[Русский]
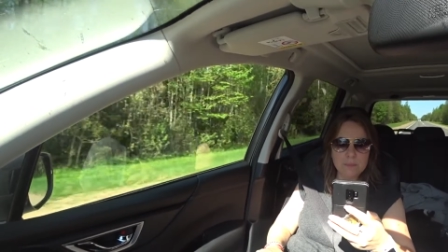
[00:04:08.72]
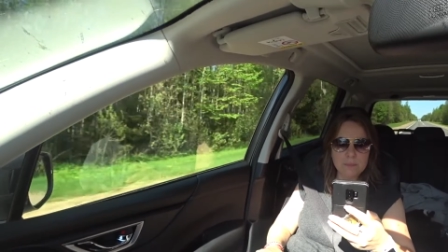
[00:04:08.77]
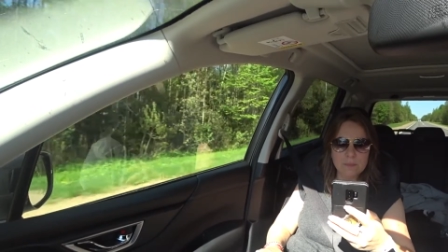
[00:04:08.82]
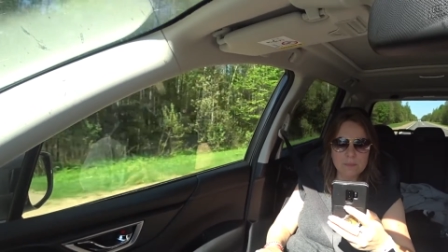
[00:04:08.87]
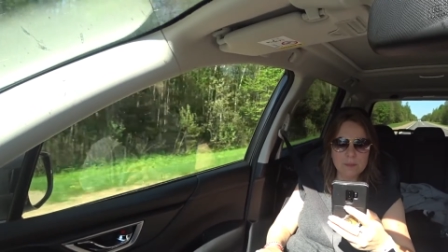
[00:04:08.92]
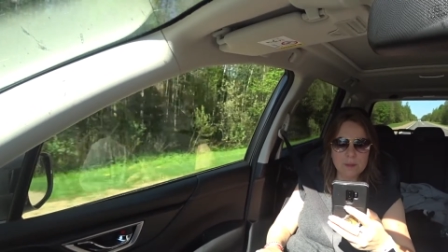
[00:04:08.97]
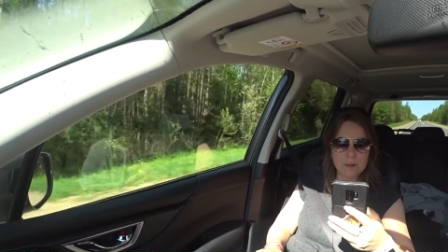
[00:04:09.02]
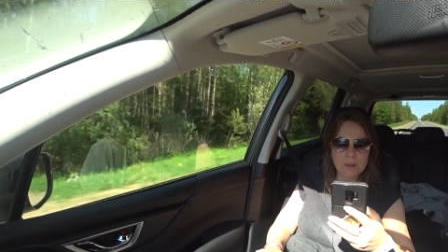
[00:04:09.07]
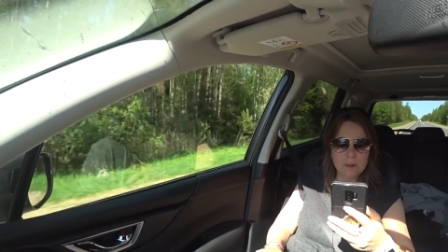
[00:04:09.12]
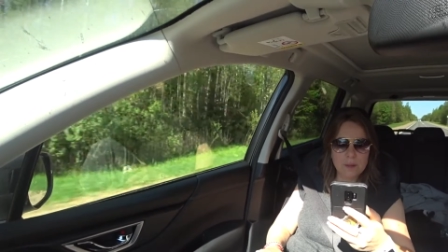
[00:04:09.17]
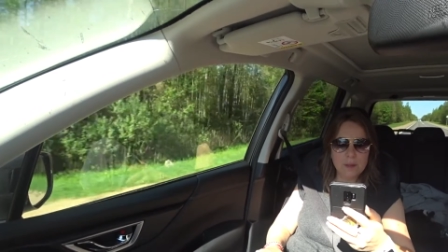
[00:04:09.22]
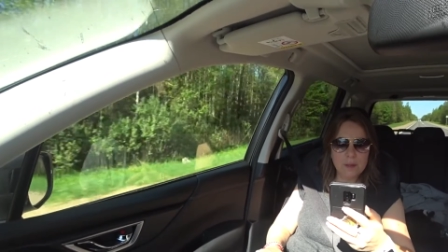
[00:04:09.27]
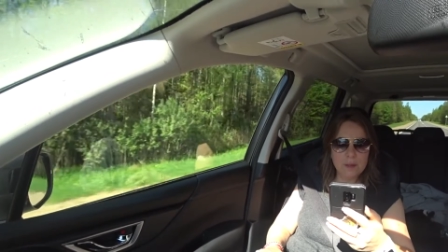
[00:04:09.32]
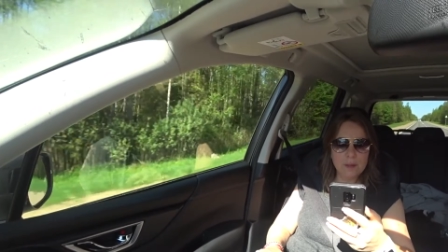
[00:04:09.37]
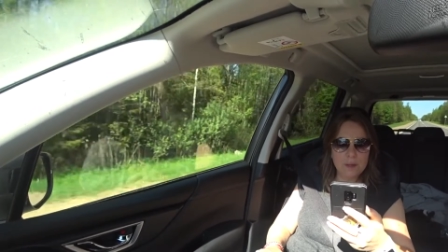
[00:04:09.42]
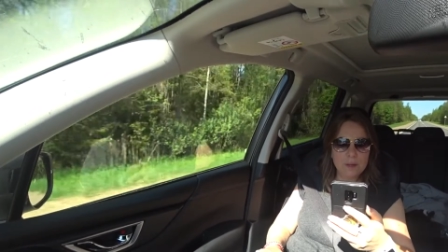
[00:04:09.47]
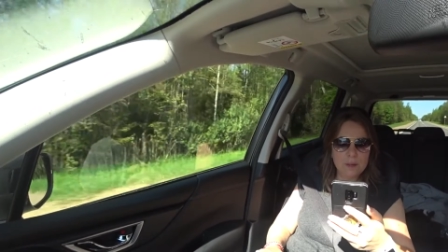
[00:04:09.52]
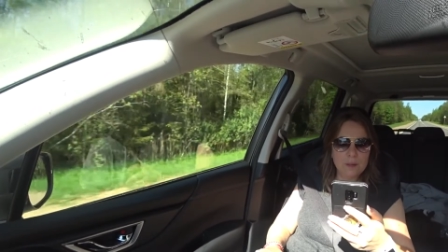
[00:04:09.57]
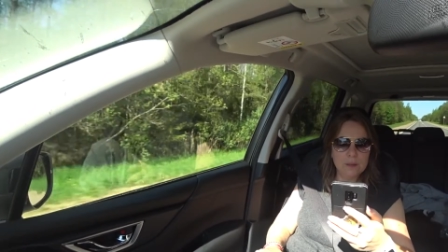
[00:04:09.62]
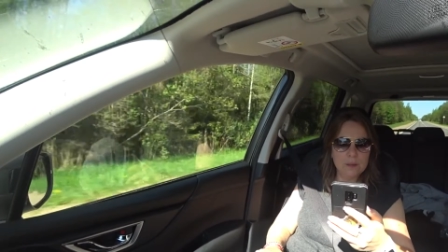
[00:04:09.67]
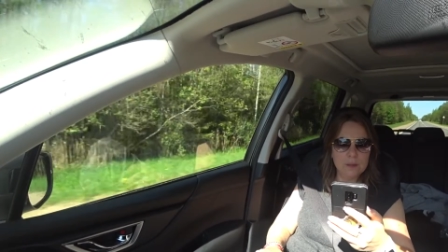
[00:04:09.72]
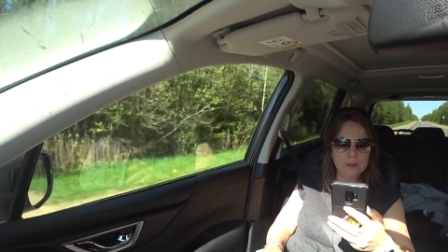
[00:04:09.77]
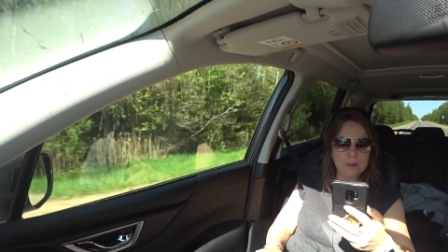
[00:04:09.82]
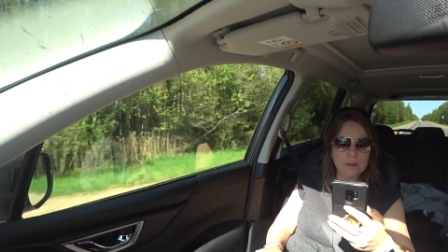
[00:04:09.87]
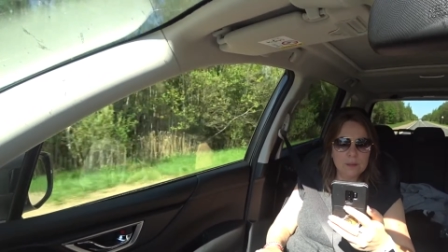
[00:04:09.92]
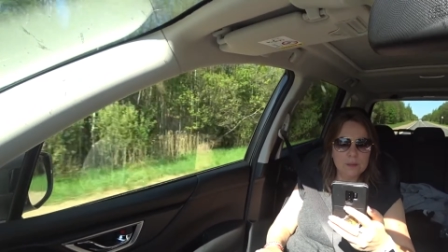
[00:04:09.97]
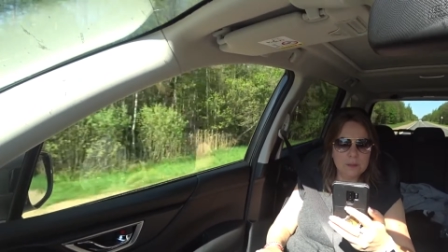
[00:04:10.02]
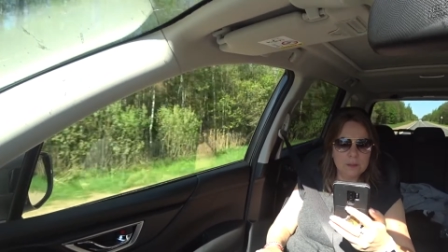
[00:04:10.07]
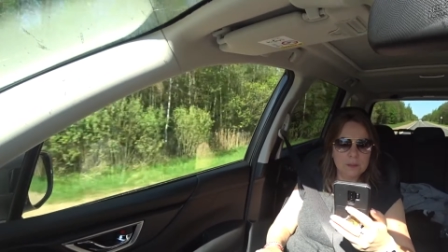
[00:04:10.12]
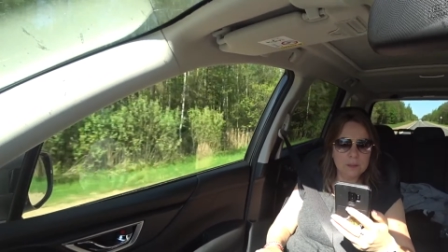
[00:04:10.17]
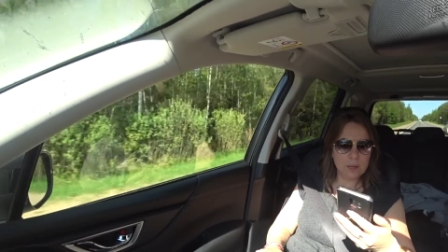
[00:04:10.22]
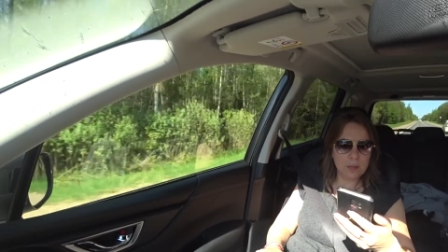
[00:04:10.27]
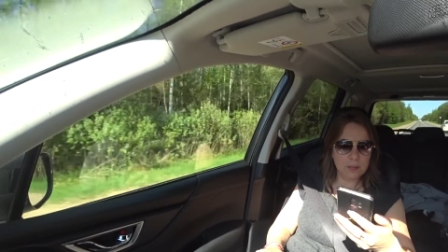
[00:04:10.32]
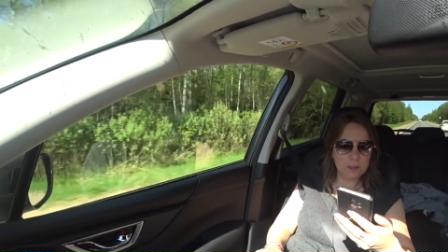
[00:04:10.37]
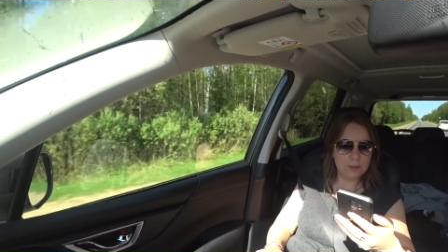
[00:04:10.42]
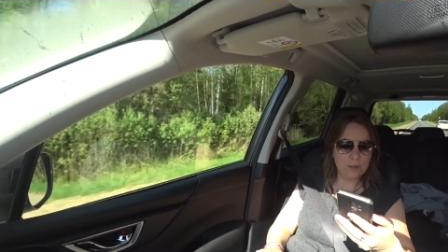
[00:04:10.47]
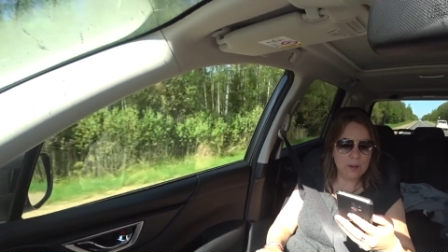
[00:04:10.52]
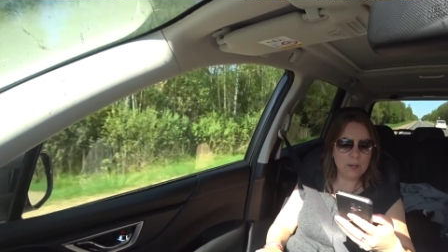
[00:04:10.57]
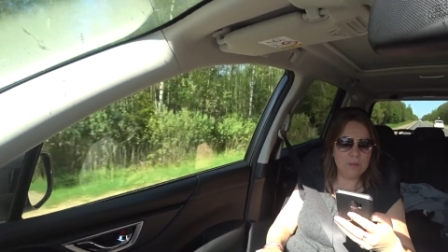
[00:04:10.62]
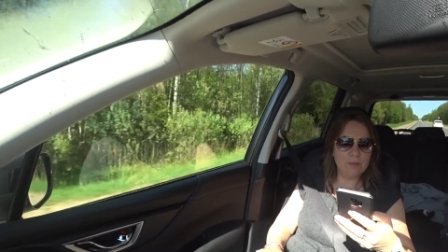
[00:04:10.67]
курица, яйца свои. Да,
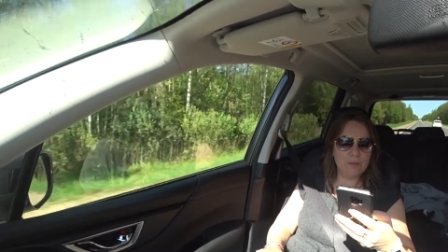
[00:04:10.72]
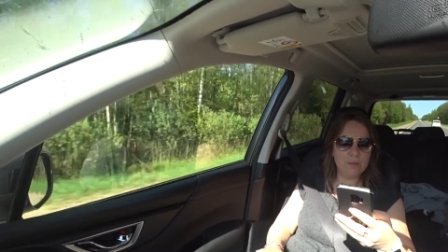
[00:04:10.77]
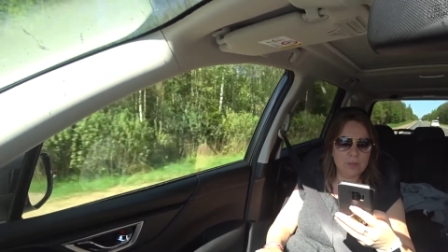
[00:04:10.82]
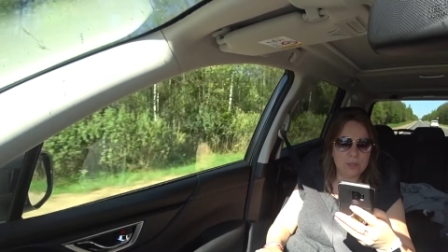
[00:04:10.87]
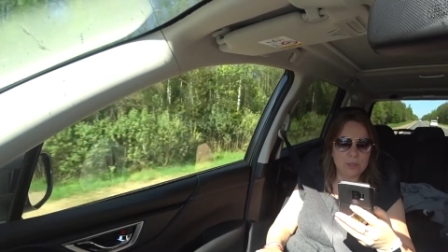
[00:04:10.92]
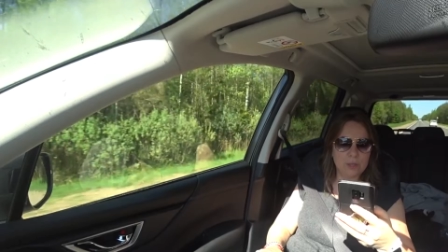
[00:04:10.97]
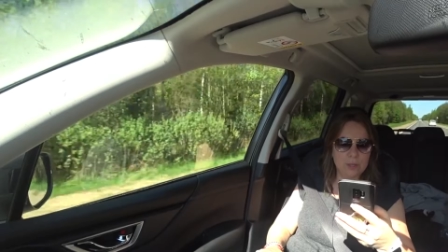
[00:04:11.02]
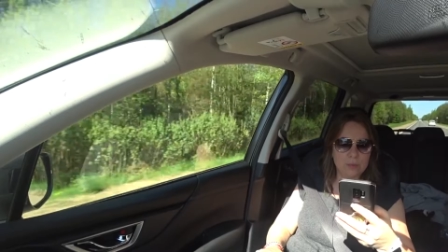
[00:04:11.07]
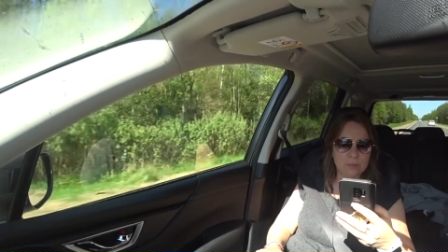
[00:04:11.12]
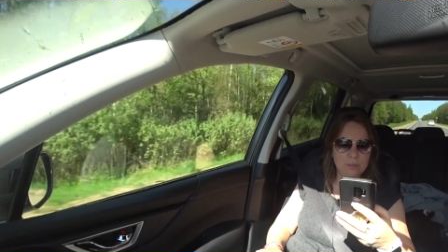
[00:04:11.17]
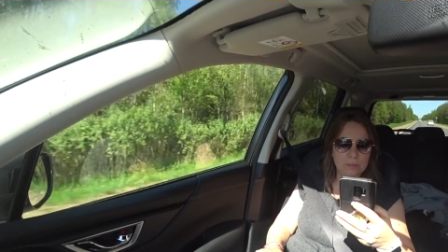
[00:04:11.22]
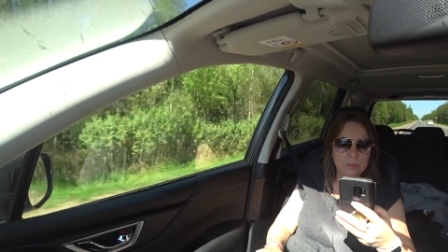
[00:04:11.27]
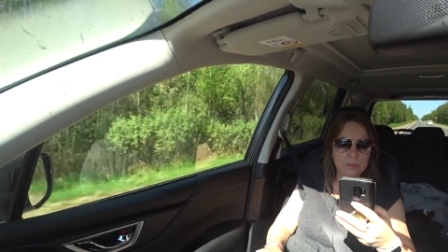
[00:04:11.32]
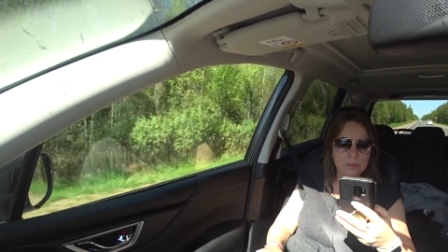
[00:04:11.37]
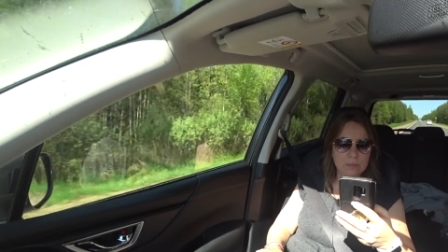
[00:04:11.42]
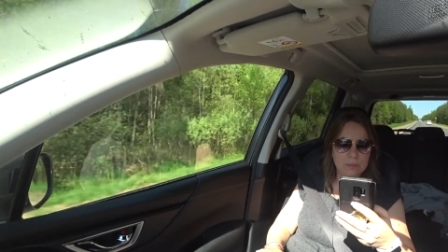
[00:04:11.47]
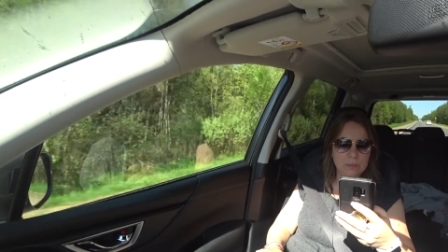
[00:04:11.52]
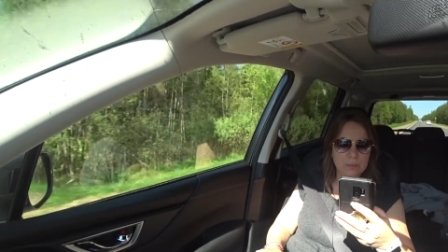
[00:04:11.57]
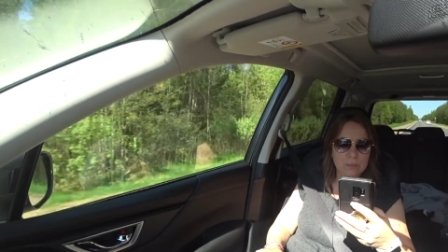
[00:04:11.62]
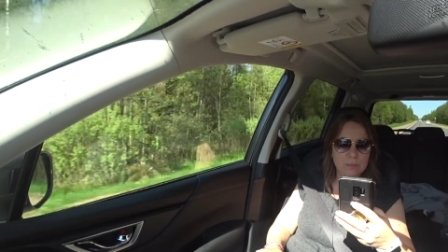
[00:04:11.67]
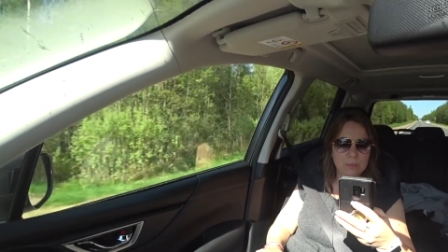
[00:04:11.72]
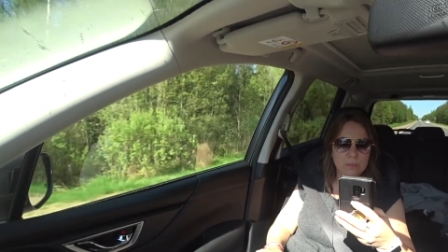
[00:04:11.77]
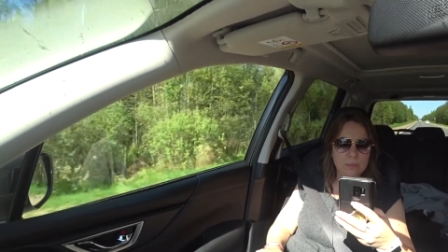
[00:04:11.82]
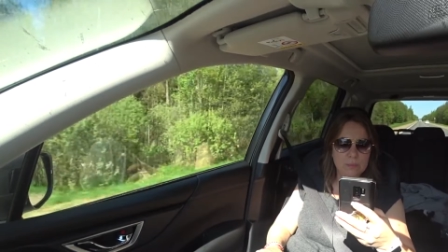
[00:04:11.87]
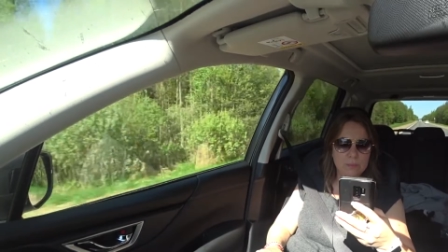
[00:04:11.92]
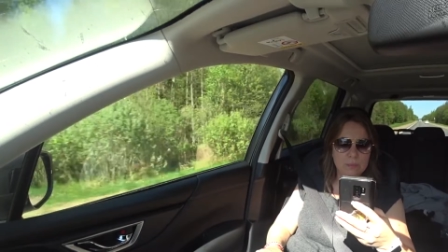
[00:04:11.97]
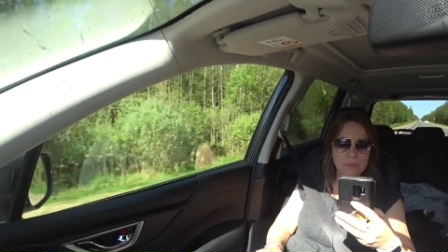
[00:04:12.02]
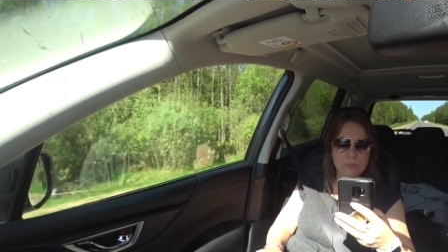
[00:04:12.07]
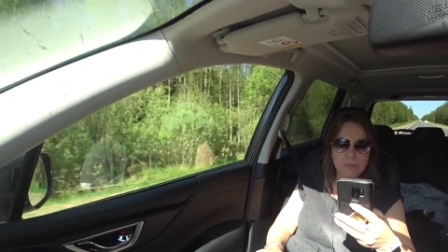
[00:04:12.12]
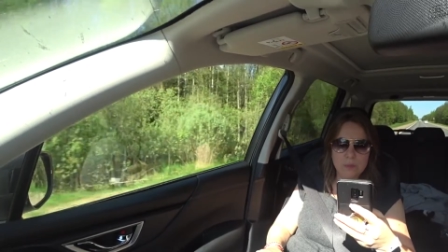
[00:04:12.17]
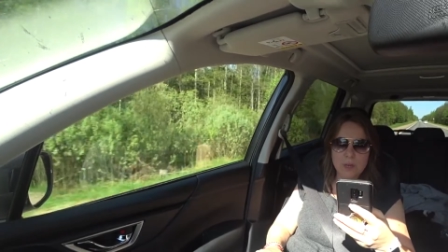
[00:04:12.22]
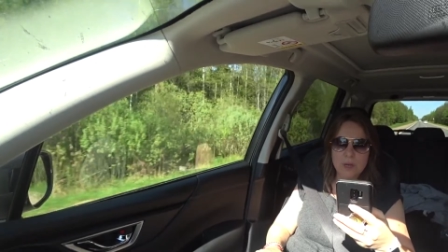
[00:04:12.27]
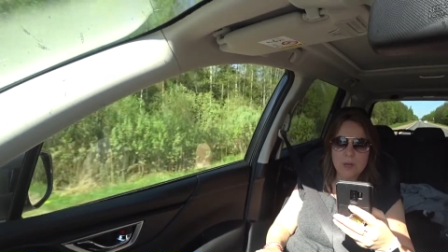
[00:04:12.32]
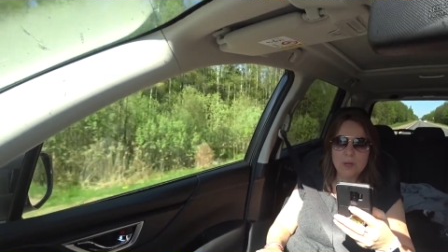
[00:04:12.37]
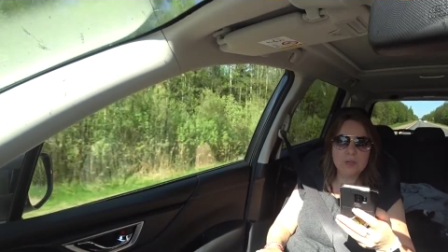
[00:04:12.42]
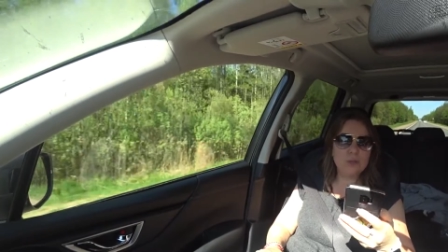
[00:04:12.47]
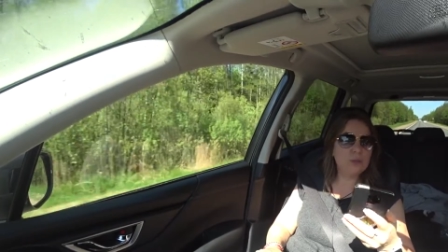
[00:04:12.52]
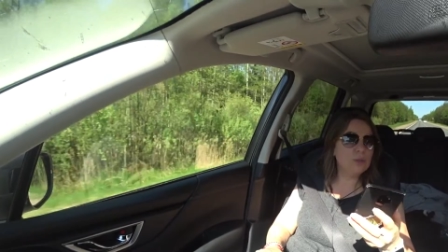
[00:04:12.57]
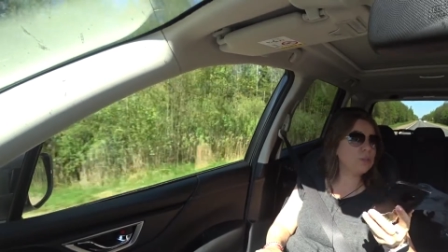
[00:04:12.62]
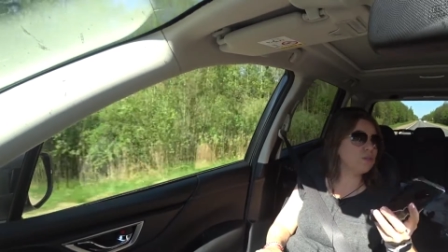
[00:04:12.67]
2,8. Представляешь, что какое
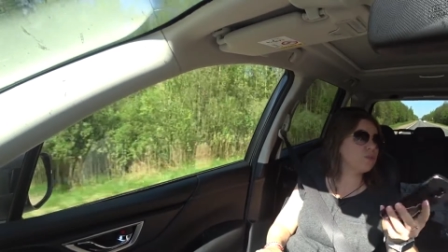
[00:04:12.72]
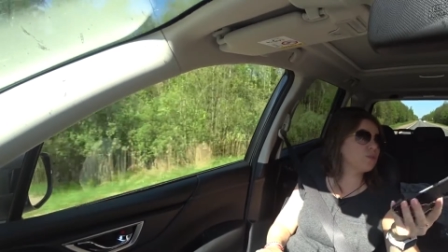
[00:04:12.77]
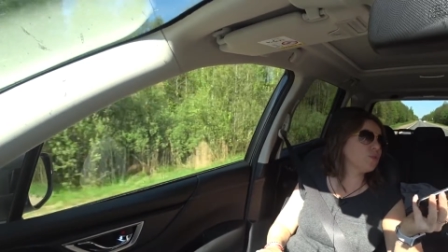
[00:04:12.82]
число будет? Но это